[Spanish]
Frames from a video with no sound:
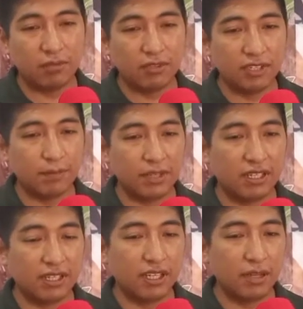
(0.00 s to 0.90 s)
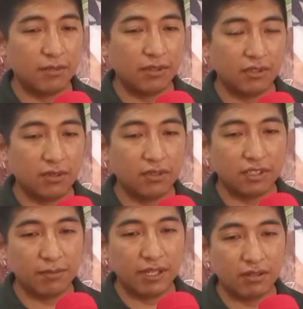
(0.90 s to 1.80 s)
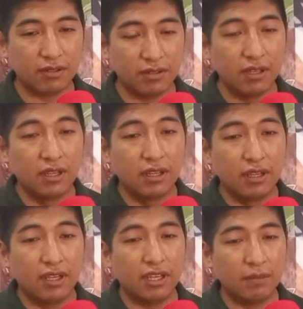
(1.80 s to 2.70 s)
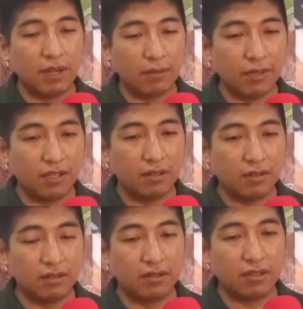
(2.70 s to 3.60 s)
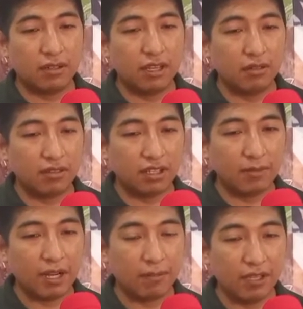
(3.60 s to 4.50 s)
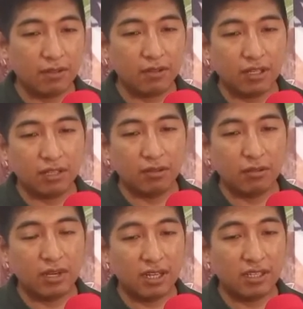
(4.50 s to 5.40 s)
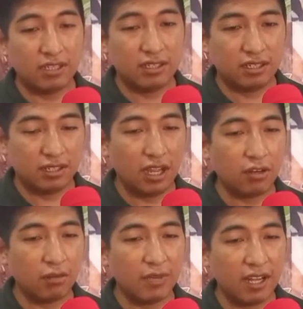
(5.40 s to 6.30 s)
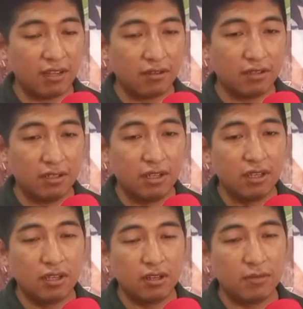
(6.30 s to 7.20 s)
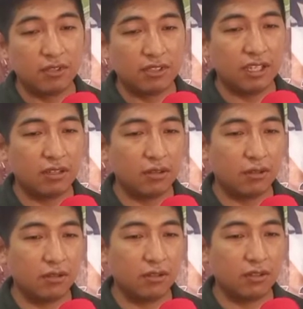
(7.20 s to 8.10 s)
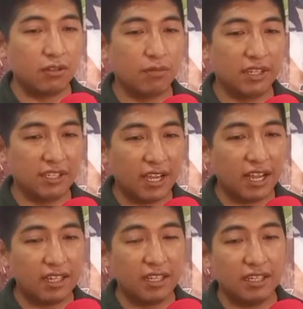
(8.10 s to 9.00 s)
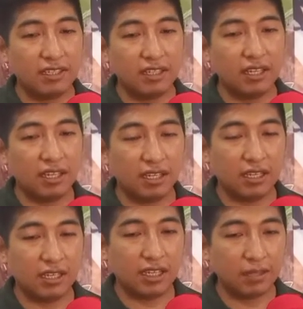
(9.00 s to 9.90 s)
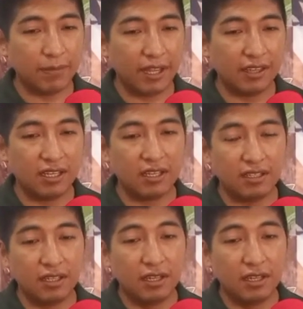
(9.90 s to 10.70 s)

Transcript: Como siempre tenemos conocimiento, el barbijo, el uso del barbijo en lugares aglomerados, como ser los comerciales, eh, las ventas.